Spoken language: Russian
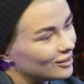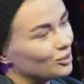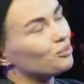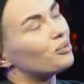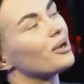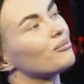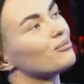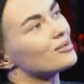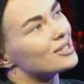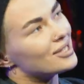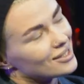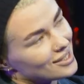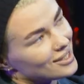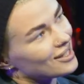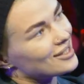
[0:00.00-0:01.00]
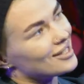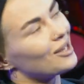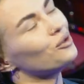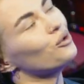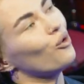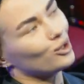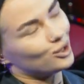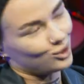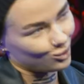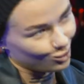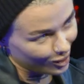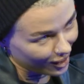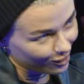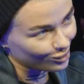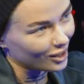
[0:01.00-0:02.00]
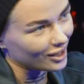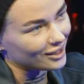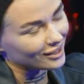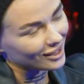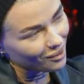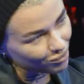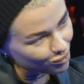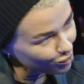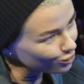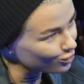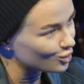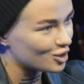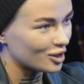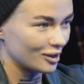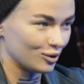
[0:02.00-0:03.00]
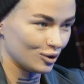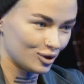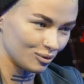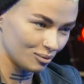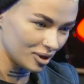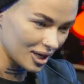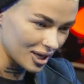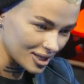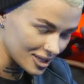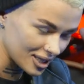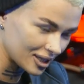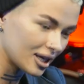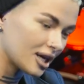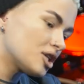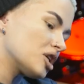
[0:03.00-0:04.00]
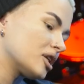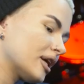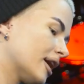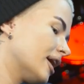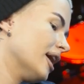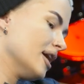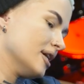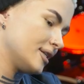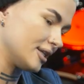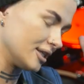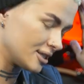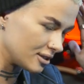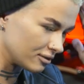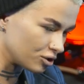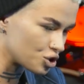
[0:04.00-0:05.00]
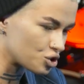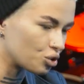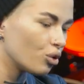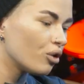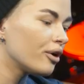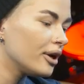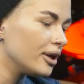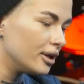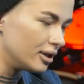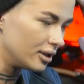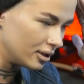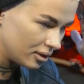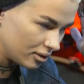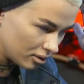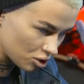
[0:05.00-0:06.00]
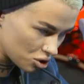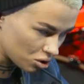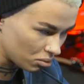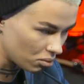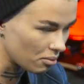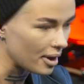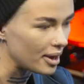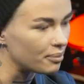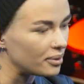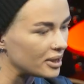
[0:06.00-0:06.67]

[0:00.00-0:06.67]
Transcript: ну, прям занос туда куда-то на будущее. То есть у меня задача такая остаться в истории, чтобы мои